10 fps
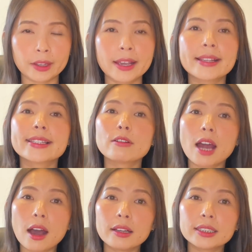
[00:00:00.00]
Sau
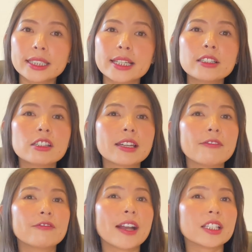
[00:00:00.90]
đó, khi Internet
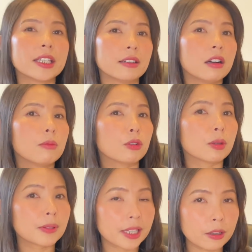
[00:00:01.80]
phát triển hơn một
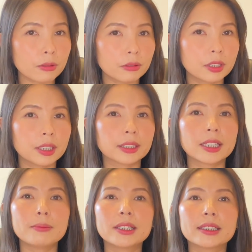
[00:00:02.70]
chút xíu,
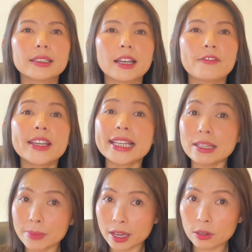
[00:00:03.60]
thì mình có thể viết
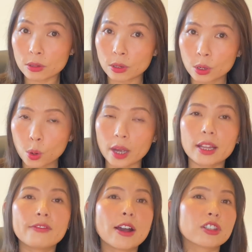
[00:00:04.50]
email hoặc
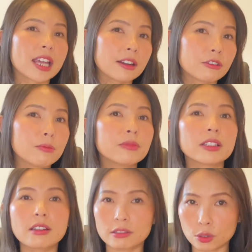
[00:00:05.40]
là vào chat room để
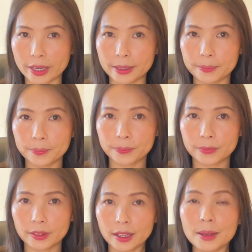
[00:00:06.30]
trò chuyện.
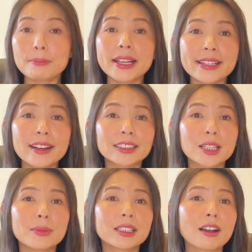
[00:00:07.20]
Bây giờ
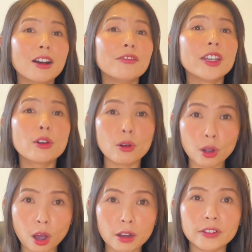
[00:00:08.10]
thì mình có video
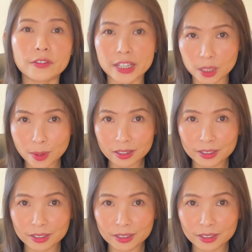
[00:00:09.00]
call và Facebook.